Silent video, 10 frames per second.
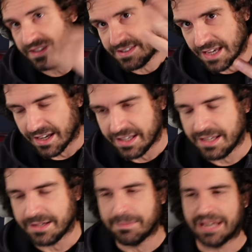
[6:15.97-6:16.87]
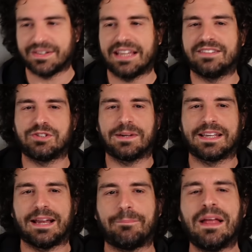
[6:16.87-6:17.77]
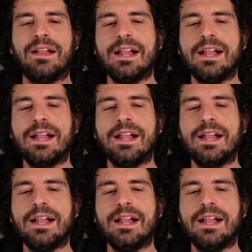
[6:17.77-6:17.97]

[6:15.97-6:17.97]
sia in malafede, ci mancherebbe.